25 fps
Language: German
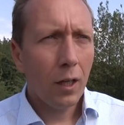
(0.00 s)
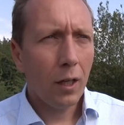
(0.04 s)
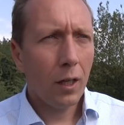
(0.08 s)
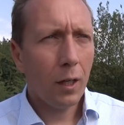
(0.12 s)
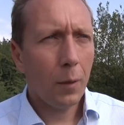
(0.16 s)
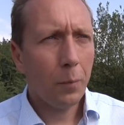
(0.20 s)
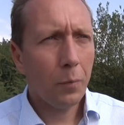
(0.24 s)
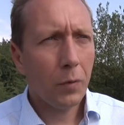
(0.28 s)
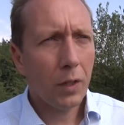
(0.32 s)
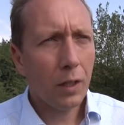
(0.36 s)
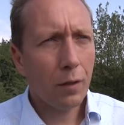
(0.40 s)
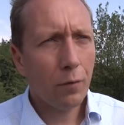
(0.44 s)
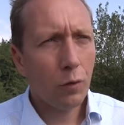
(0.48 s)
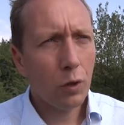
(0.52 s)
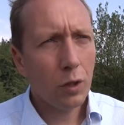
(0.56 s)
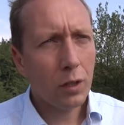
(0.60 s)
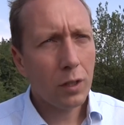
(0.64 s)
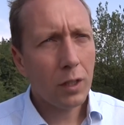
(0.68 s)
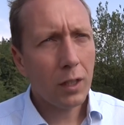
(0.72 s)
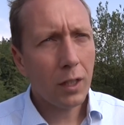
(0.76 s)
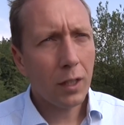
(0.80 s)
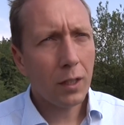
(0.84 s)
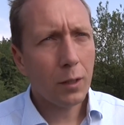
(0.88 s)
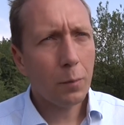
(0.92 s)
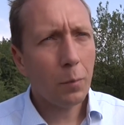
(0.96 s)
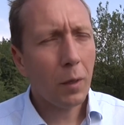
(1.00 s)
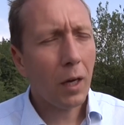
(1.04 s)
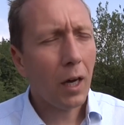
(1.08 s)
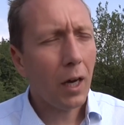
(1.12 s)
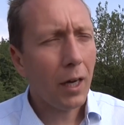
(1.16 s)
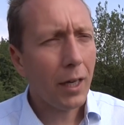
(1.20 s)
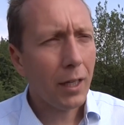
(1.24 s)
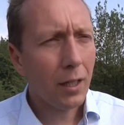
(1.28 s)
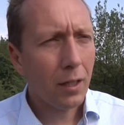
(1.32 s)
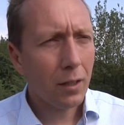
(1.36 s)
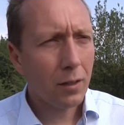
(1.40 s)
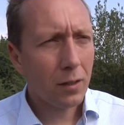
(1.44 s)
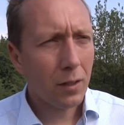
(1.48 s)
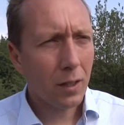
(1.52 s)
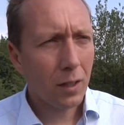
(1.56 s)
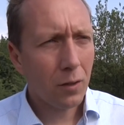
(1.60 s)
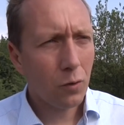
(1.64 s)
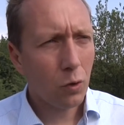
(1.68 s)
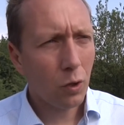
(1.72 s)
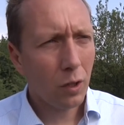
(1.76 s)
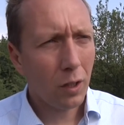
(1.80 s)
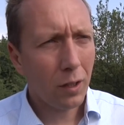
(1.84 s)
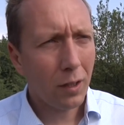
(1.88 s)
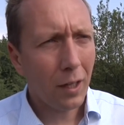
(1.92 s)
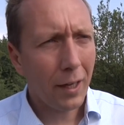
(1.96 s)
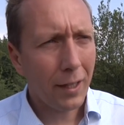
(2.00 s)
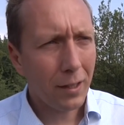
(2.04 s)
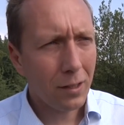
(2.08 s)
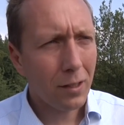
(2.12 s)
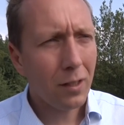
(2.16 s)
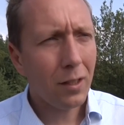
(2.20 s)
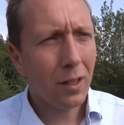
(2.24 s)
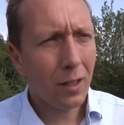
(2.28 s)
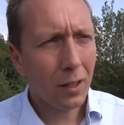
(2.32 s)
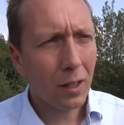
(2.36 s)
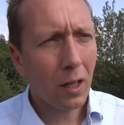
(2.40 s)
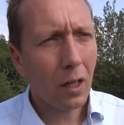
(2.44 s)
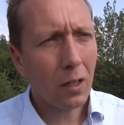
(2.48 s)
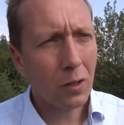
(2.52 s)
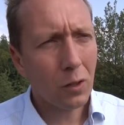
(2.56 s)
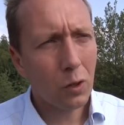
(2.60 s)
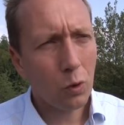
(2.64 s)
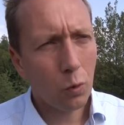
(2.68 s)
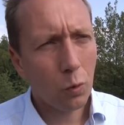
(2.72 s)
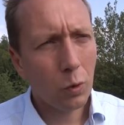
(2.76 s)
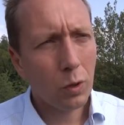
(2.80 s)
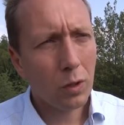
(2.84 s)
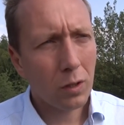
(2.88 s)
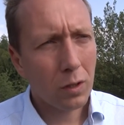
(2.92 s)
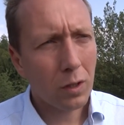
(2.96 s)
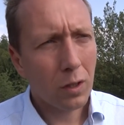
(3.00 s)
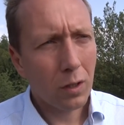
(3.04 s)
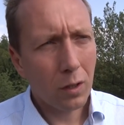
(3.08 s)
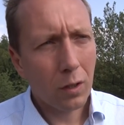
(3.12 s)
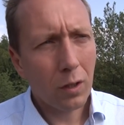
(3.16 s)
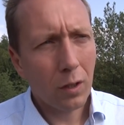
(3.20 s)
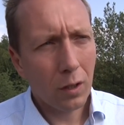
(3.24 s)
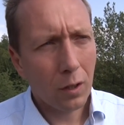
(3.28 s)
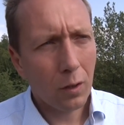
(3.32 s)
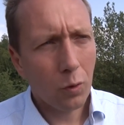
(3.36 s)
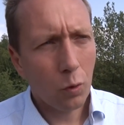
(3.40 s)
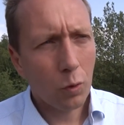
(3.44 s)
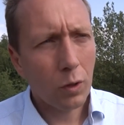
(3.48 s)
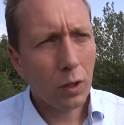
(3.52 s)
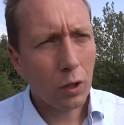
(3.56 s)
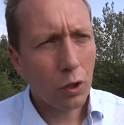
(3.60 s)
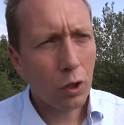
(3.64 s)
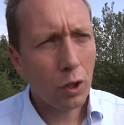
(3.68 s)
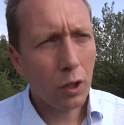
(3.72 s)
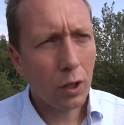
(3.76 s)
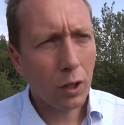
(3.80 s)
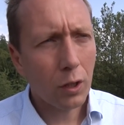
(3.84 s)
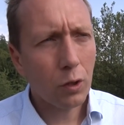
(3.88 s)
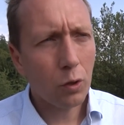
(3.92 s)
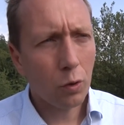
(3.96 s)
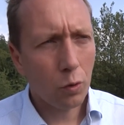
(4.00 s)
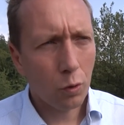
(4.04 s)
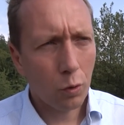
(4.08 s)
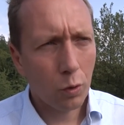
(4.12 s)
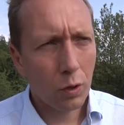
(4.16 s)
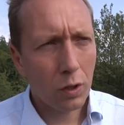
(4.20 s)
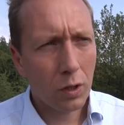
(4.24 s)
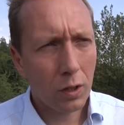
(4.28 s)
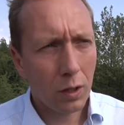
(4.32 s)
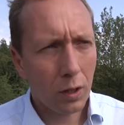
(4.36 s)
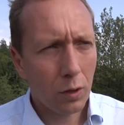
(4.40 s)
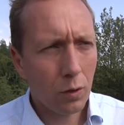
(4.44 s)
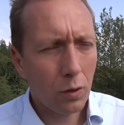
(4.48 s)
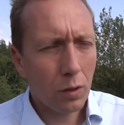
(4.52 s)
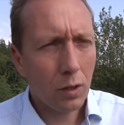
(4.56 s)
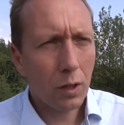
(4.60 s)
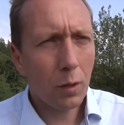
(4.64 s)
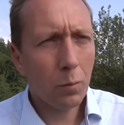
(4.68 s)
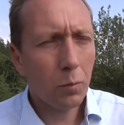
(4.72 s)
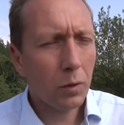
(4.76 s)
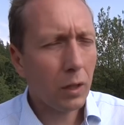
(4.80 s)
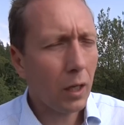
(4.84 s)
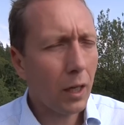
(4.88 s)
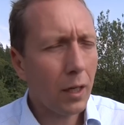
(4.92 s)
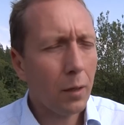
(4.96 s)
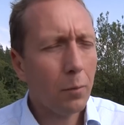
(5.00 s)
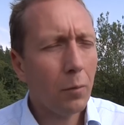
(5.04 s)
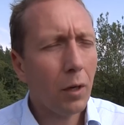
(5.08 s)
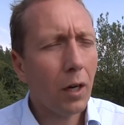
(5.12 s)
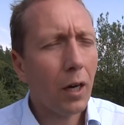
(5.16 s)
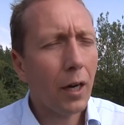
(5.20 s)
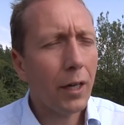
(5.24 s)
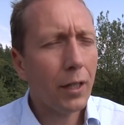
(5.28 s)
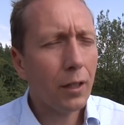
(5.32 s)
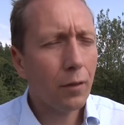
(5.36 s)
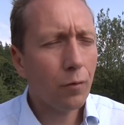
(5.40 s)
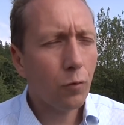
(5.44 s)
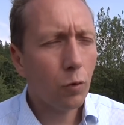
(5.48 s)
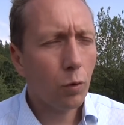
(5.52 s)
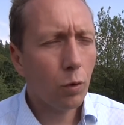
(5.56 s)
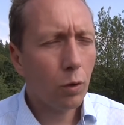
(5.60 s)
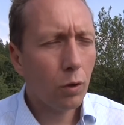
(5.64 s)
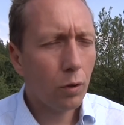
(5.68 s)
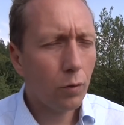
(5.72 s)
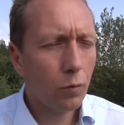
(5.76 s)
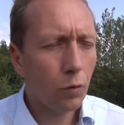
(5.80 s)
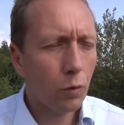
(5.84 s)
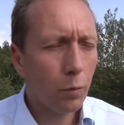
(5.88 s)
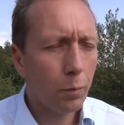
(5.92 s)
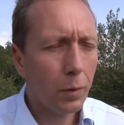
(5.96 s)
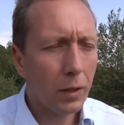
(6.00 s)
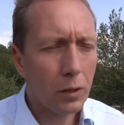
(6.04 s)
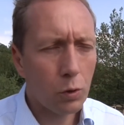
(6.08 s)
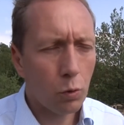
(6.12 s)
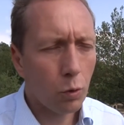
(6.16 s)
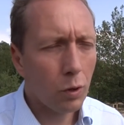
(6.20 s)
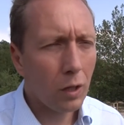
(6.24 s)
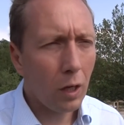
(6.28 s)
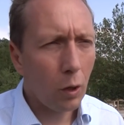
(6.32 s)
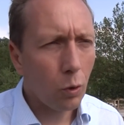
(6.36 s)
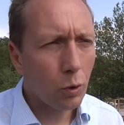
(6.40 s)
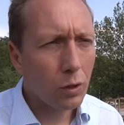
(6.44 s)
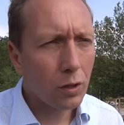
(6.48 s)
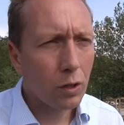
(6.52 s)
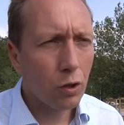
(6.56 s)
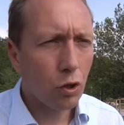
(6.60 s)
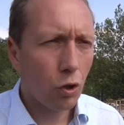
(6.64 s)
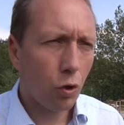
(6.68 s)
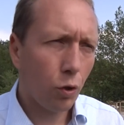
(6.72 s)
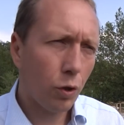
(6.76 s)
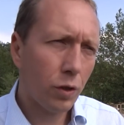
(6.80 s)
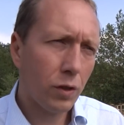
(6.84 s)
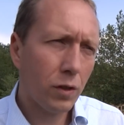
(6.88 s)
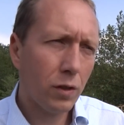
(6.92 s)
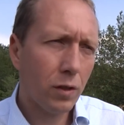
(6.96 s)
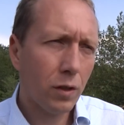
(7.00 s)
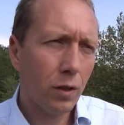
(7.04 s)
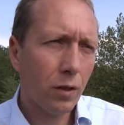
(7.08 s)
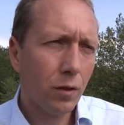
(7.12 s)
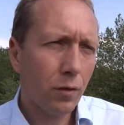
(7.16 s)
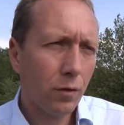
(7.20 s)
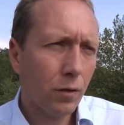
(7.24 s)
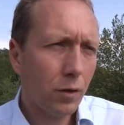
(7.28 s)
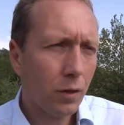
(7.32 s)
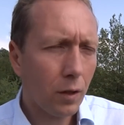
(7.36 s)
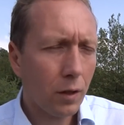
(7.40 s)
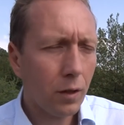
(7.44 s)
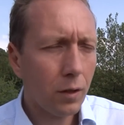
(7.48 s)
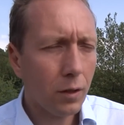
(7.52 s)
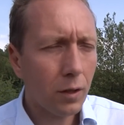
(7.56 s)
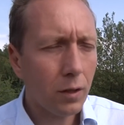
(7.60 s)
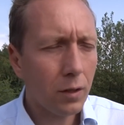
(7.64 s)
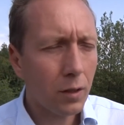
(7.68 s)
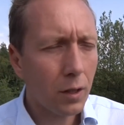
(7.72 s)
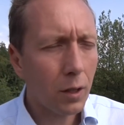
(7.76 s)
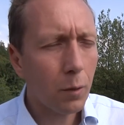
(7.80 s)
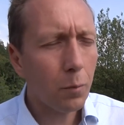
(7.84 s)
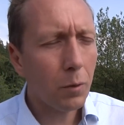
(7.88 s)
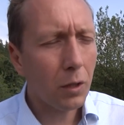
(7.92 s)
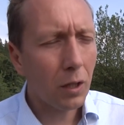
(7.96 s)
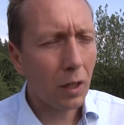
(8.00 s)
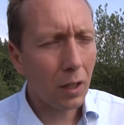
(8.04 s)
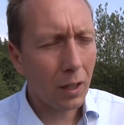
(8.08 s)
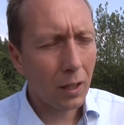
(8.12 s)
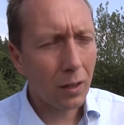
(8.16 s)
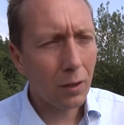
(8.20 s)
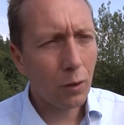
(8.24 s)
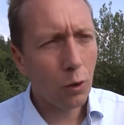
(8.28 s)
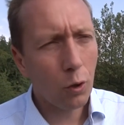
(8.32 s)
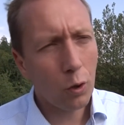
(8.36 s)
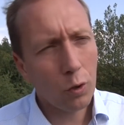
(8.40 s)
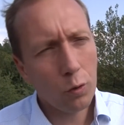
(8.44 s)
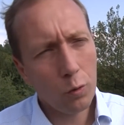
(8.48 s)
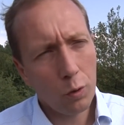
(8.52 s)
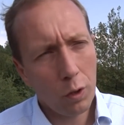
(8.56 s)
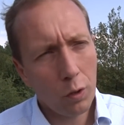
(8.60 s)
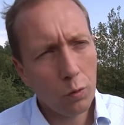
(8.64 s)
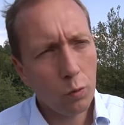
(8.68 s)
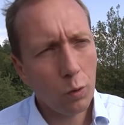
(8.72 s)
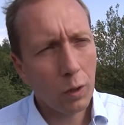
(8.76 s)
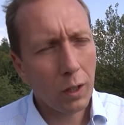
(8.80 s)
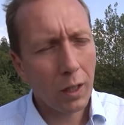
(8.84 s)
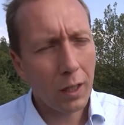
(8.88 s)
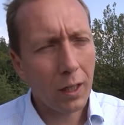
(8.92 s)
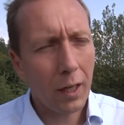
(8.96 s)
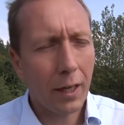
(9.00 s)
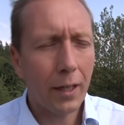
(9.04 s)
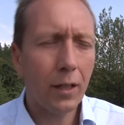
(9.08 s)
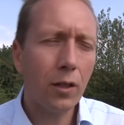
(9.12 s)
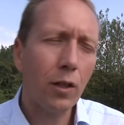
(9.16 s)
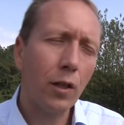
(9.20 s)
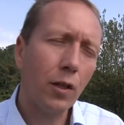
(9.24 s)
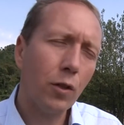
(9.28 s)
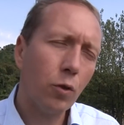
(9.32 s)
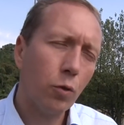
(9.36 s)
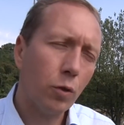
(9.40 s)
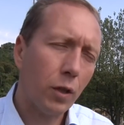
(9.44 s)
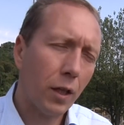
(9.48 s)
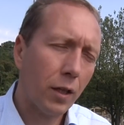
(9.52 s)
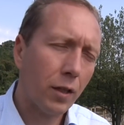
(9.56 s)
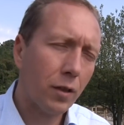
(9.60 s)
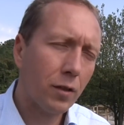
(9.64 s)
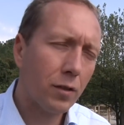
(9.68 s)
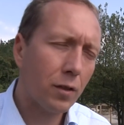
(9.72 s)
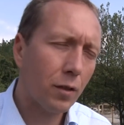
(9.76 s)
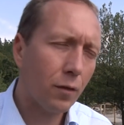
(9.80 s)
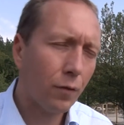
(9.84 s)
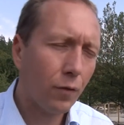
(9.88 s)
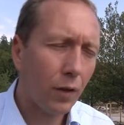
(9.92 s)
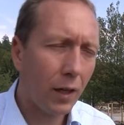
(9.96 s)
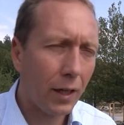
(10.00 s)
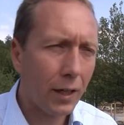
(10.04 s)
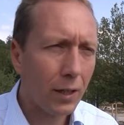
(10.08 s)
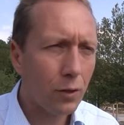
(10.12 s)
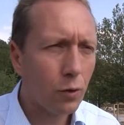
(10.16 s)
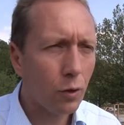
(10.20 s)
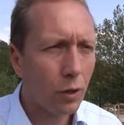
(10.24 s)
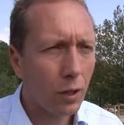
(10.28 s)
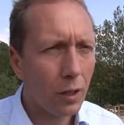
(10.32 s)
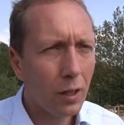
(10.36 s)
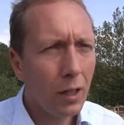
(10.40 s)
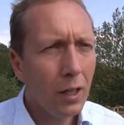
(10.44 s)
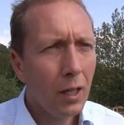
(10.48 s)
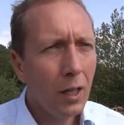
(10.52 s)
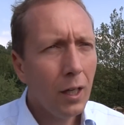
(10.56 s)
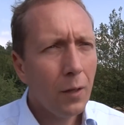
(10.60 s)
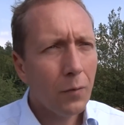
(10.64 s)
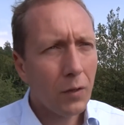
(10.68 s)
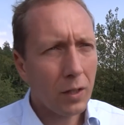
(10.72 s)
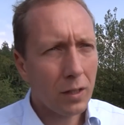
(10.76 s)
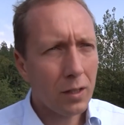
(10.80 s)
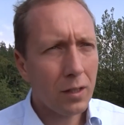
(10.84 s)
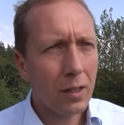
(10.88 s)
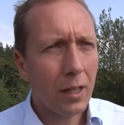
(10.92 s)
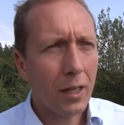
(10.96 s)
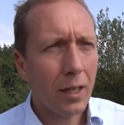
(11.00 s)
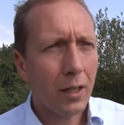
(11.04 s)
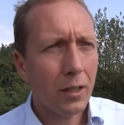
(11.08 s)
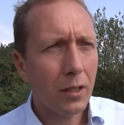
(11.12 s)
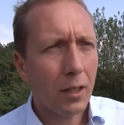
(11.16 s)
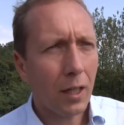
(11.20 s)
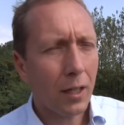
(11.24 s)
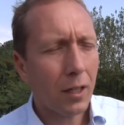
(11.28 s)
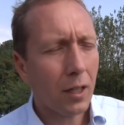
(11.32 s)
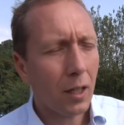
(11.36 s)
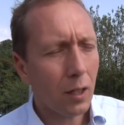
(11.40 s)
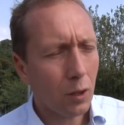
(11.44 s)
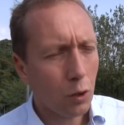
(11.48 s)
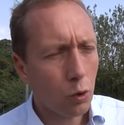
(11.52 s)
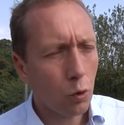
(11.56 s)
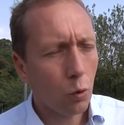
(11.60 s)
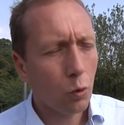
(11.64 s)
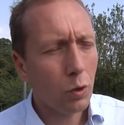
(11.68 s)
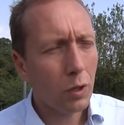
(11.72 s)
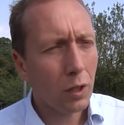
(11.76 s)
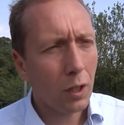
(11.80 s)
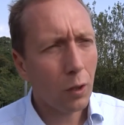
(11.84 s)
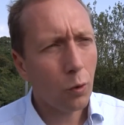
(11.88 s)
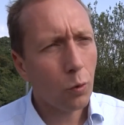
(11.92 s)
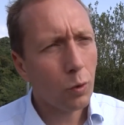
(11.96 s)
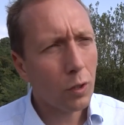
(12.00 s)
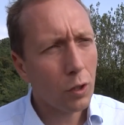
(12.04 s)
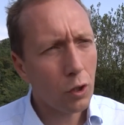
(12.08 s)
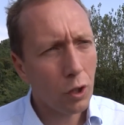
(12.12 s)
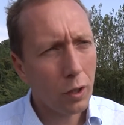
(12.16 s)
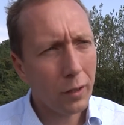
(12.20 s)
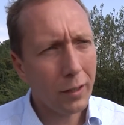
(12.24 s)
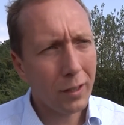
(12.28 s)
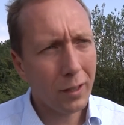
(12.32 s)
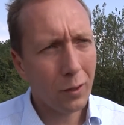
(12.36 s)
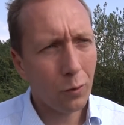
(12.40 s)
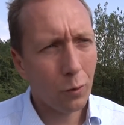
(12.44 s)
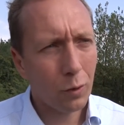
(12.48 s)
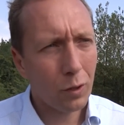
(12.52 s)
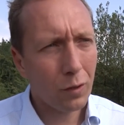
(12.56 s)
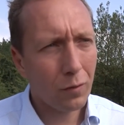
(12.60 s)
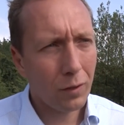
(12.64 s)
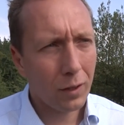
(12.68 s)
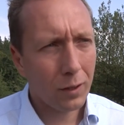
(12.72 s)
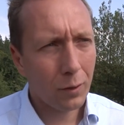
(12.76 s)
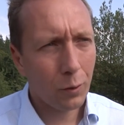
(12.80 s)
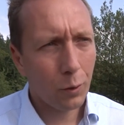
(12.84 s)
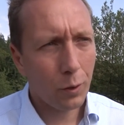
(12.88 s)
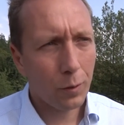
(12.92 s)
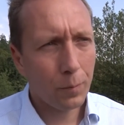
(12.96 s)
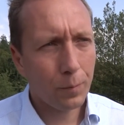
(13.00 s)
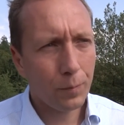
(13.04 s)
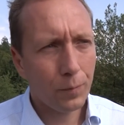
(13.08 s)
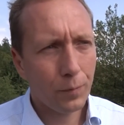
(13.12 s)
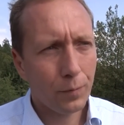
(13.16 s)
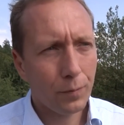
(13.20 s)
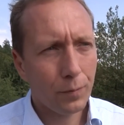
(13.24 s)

Ähm, ich würde es nicht als Bereiche sehen, sondern einzelne Attraktionen sind unterschiedlich zu nutzen. Also es gibt keine Bereiche, wo, wo Personen ausgeschlossen sind, die sie nicht betreten können oder nur gegen Eintritt und andere sind frei, sondern das sind eher die Attraktionen, die dann unterschiedlich genutzt werden genutzt werden können.